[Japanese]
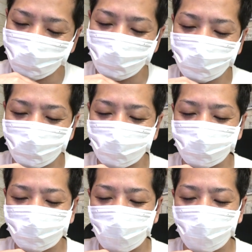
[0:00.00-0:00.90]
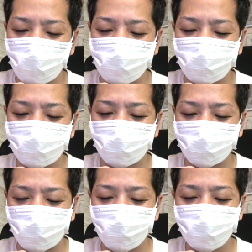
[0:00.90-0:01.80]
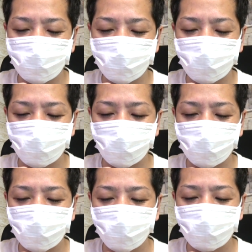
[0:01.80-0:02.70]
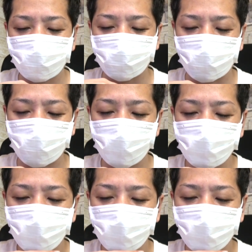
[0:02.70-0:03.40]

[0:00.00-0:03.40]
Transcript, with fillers: 当にこれはちょっとやばいデッキなので本当に結構この後ね、